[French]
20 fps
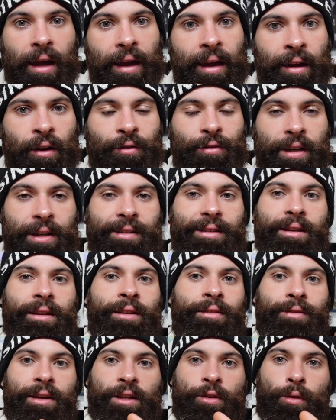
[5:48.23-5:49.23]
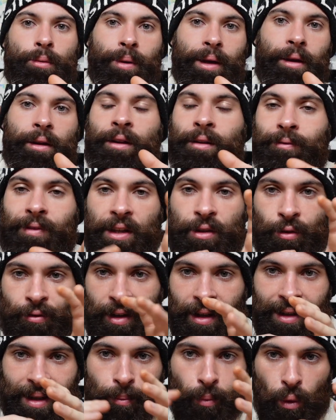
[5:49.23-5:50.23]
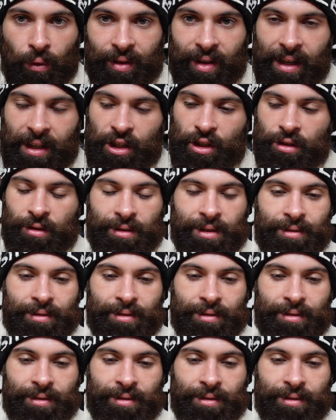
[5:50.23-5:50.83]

Et en fait, il va te, il va te faire des montages